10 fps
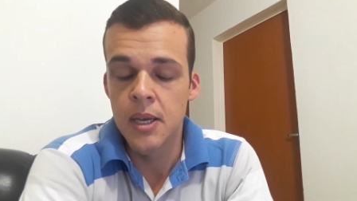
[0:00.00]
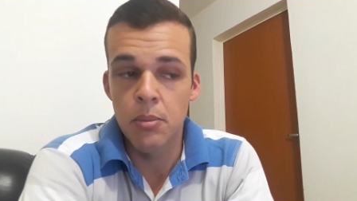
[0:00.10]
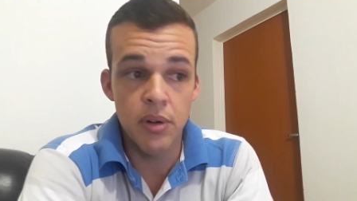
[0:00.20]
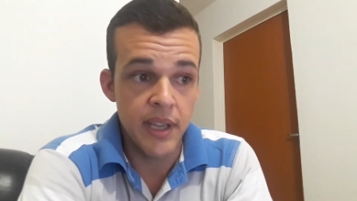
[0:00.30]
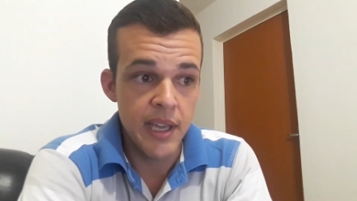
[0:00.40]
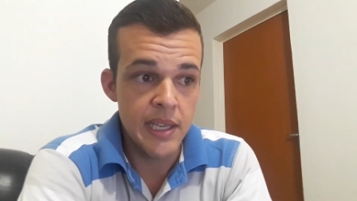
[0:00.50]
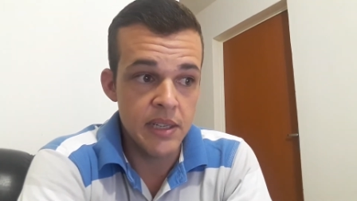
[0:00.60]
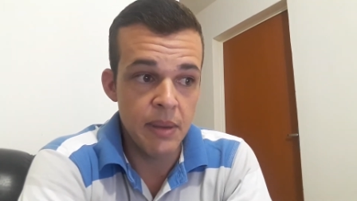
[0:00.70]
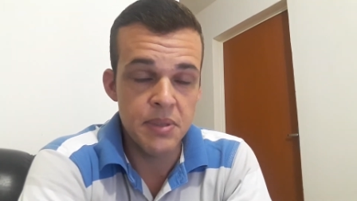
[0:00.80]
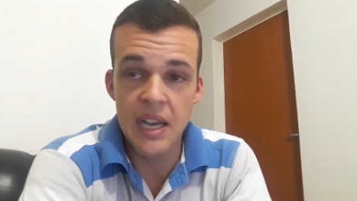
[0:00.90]
Porque você
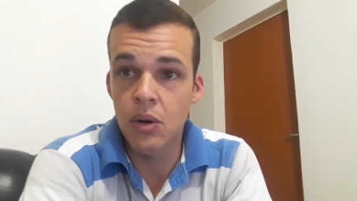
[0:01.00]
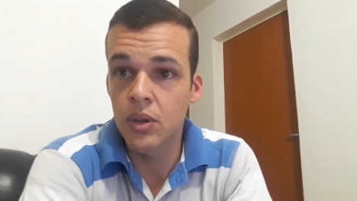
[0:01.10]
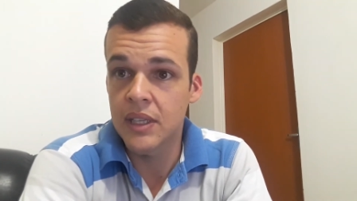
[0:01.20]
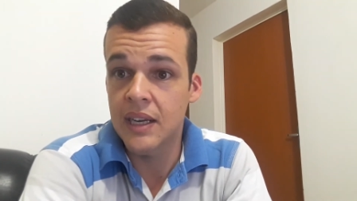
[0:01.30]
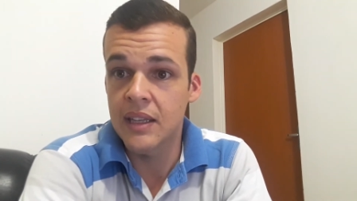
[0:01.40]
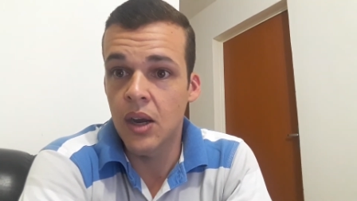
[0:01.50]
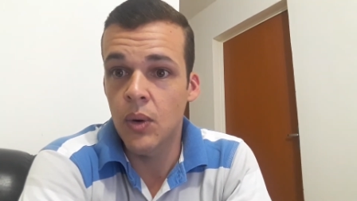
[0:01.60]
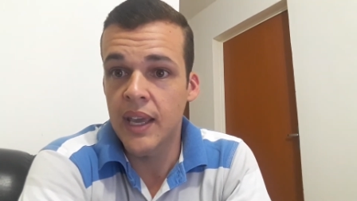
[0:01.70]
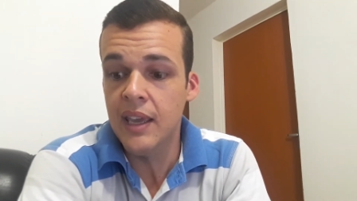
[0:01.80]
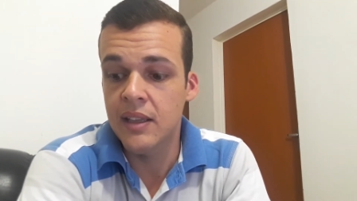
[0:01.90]
vai precisar contratar
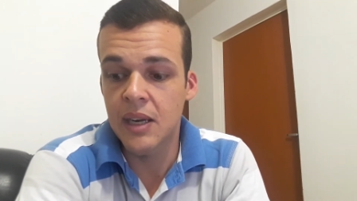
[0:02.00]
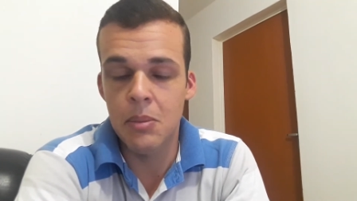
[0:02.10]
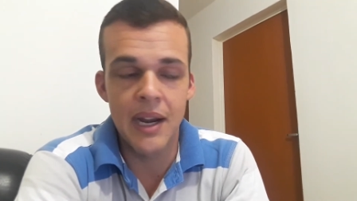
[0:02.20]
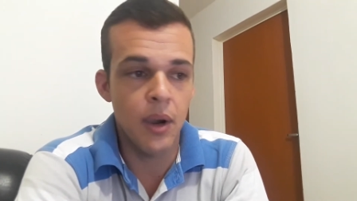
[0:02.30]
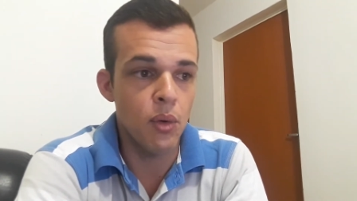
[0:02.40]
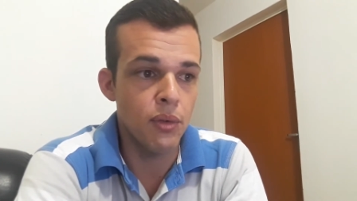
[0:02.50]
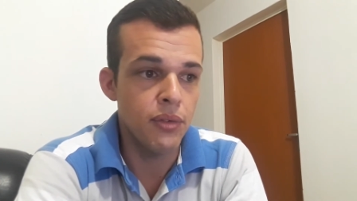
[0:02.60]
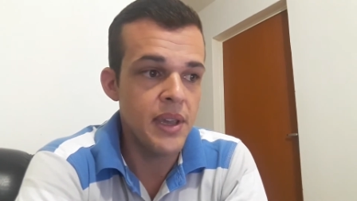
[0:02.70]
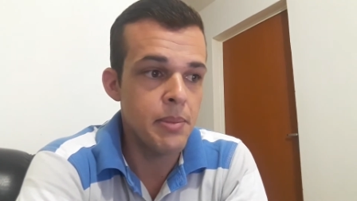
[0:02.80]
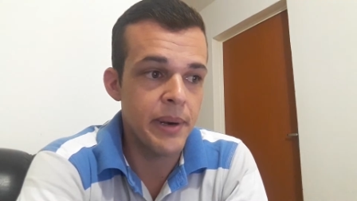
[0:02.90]
alguém que trabalha com
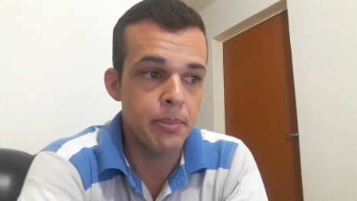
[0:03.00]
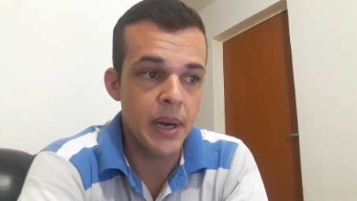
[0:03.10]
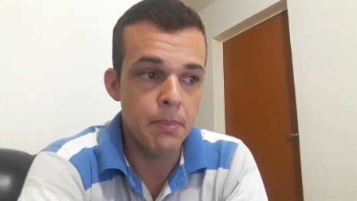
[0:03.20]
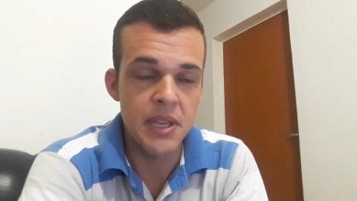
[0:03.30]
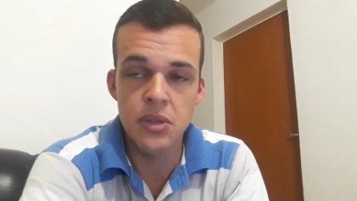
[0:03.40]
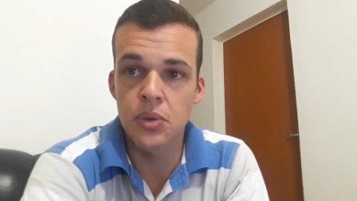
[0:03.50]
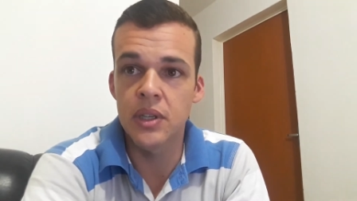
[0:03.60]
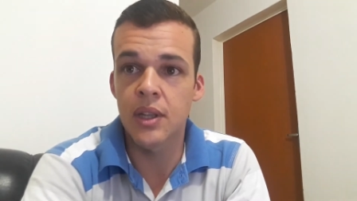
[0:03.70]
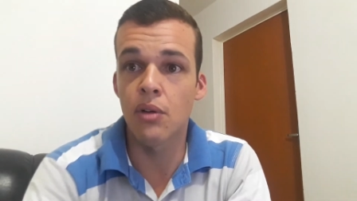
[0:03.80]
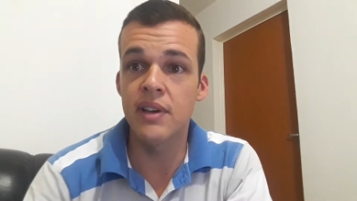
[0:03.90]
fibra para a pessoa
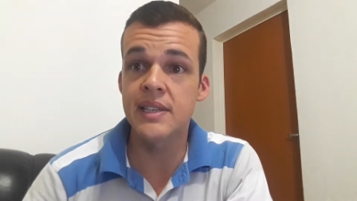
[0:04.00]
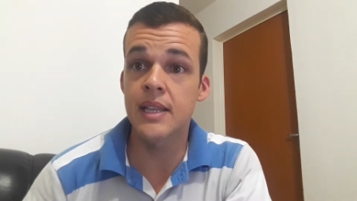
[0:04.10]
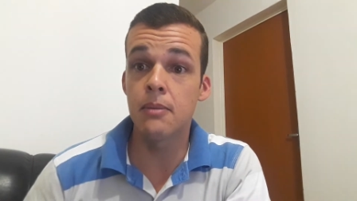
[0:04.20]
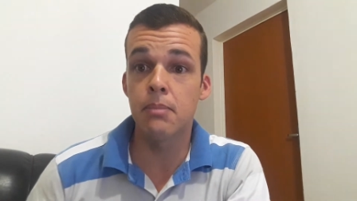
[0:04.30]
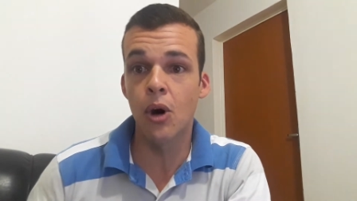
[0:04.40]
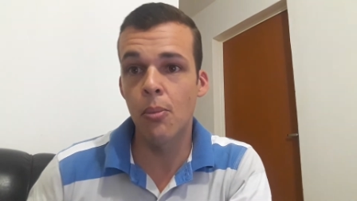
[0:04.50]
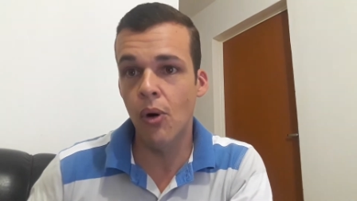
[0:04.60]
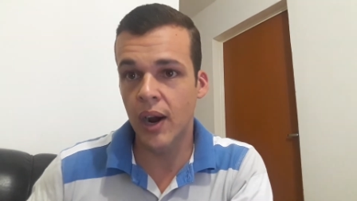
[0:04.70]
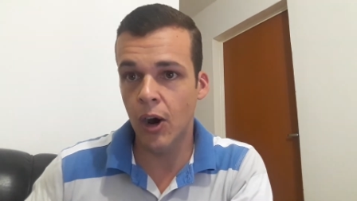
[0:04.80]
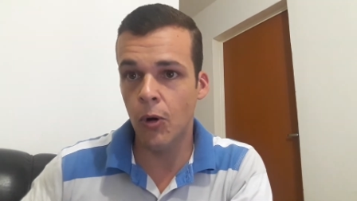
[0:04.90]
talvez tampar o
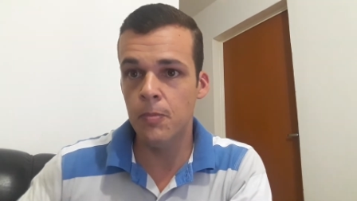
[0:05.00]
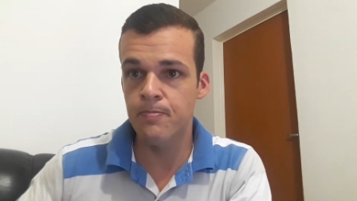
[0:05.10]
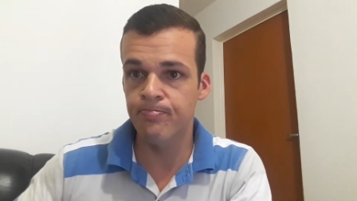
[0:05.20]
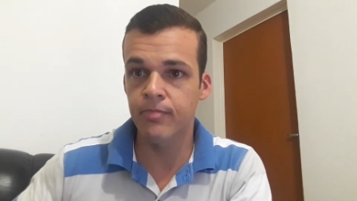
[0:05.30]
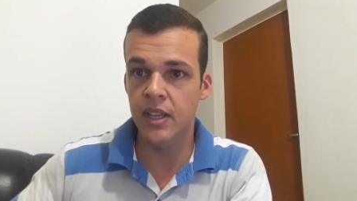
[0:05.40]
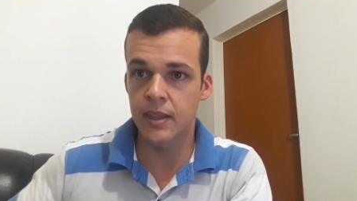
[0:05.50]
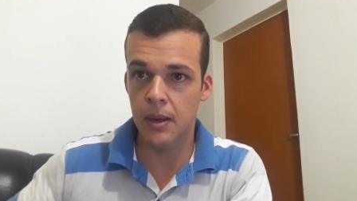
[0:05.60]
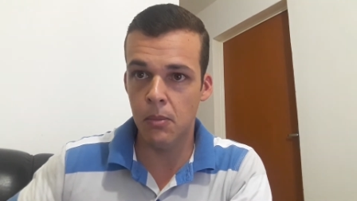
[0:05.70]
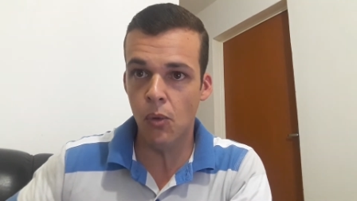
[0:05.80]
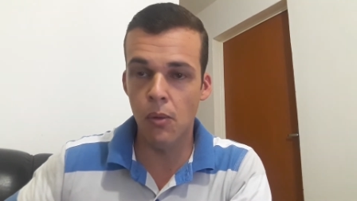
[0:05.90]
bocal, tá
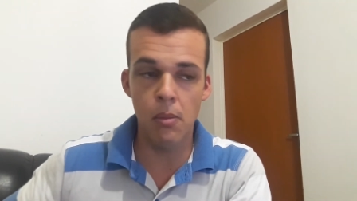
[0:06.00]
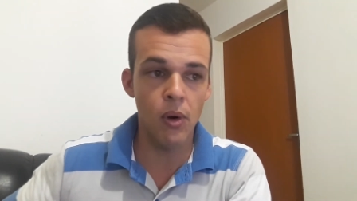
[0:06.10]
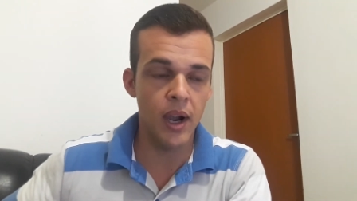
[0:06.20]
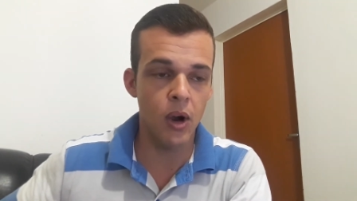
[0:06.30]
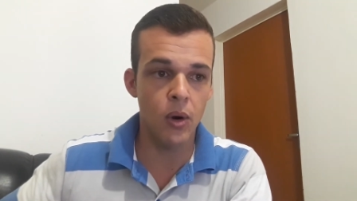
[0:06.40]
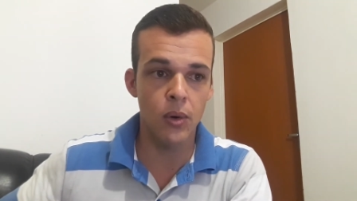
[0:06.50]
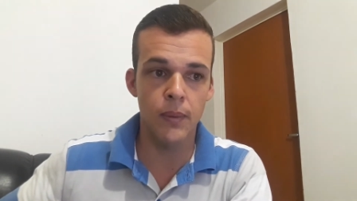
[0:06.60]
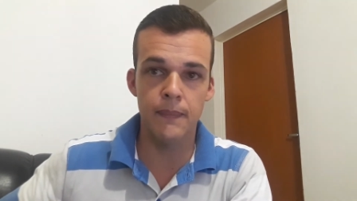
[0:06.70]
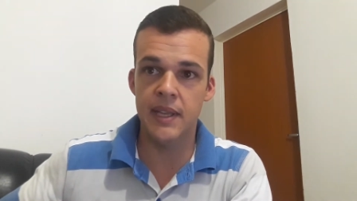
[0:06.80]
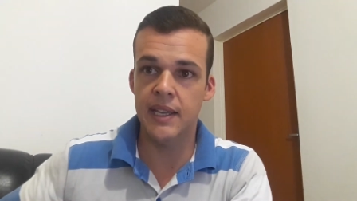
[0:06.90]
bom? O
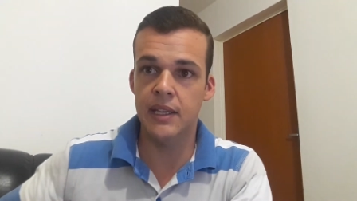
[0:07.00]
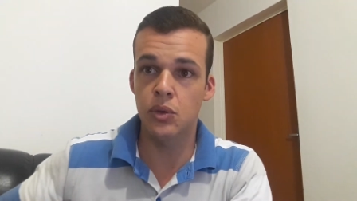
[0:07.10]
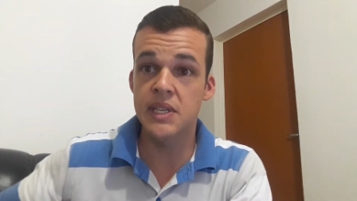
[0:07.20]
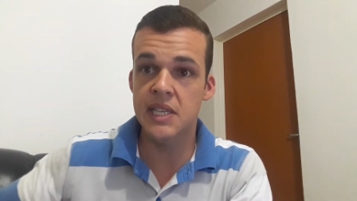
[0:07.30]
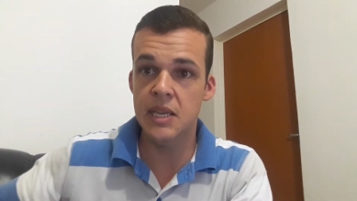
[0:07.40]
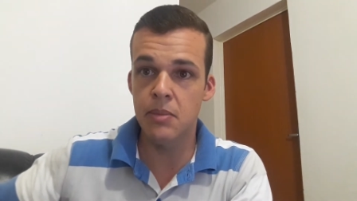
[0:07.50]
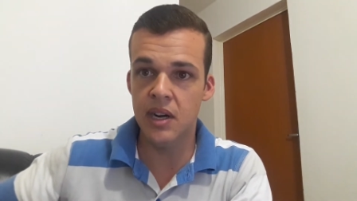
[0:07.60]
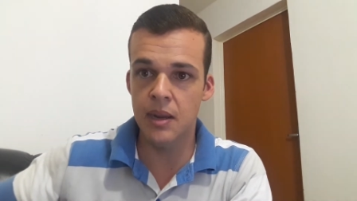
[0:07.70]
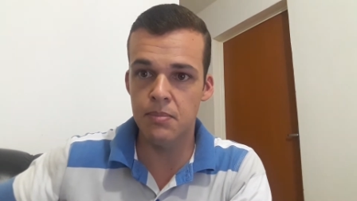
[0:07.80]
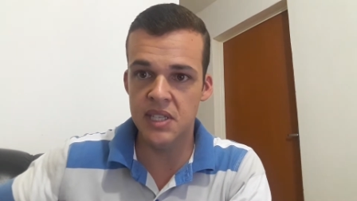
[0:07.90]
bocal é, do skimmer
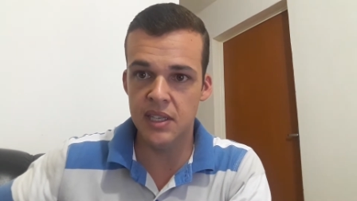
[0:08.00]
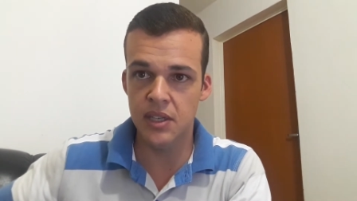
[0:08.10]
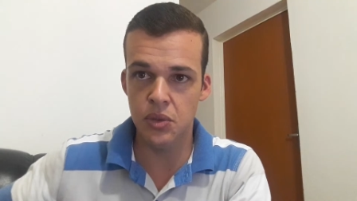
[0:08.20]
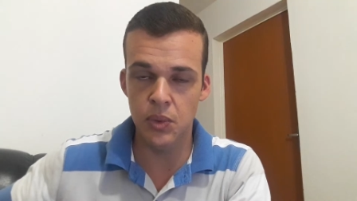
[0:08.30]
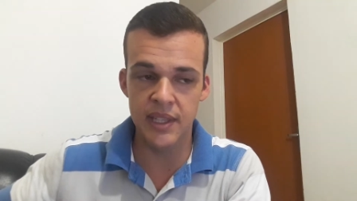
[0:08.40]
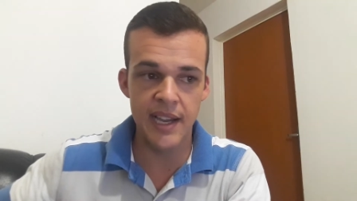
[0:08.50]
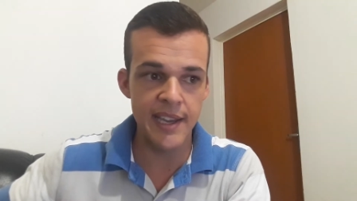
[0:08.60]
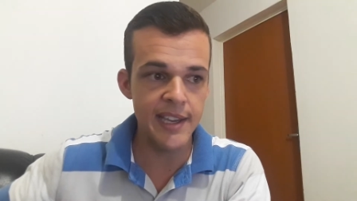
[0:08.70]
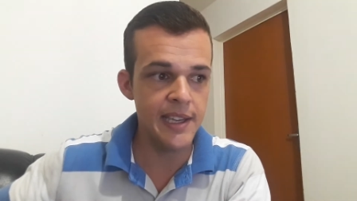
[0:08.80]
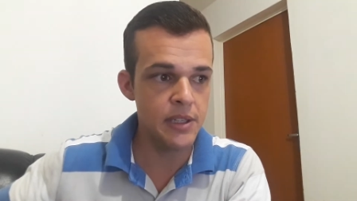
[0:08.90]
da piscina sua
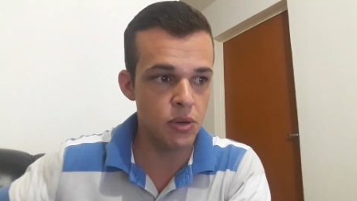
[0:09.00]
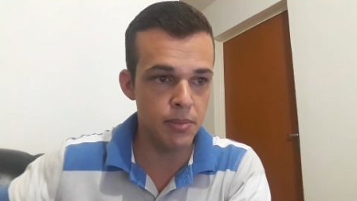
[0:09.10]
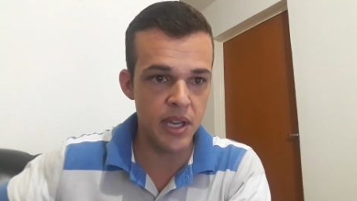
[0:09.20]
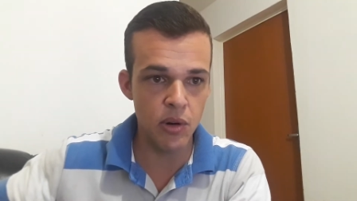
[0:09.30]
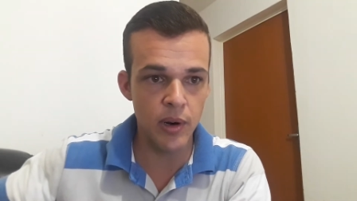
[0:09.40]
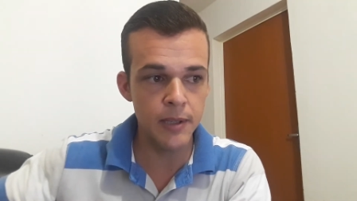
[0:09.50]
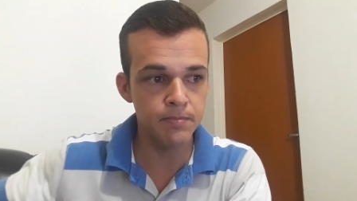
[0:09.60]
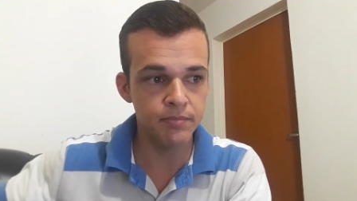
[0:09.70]
daí, superior.